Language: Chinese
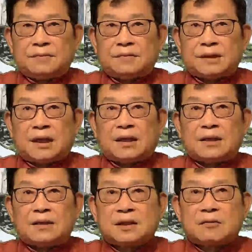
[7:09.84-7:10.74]
啊。
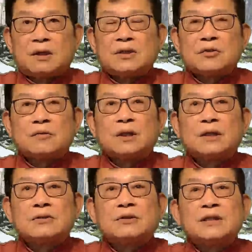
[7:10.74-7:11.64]
这关于中国人
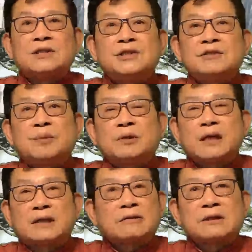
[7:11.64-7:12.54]
口第七次普
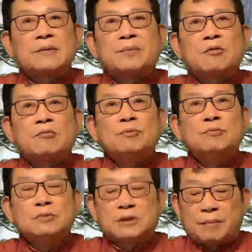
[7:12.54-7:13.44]
查到现在不公布，
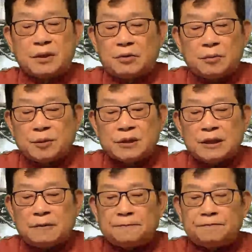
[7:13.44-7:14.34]
什么原因不知
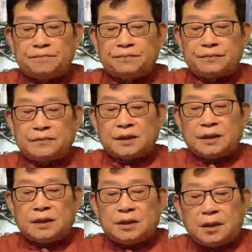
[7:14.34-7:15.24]
道？
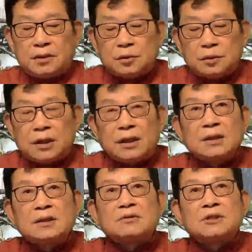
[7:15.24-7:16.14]
印度的
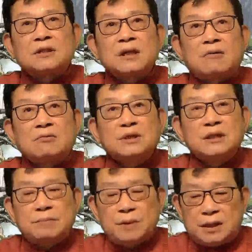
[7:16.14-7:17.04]
人口是超级
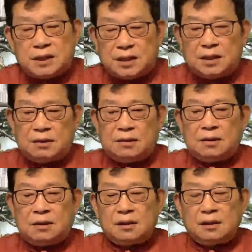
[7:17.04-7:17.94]
的密集，
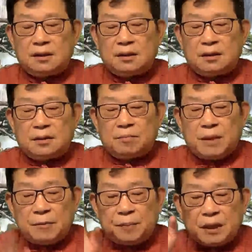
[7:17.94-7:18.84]

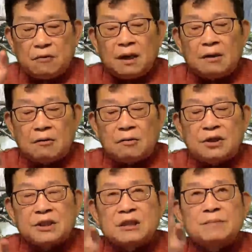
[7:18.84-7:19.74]
每平方公里
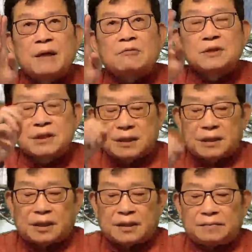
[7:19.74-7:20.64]
四百五十四个人。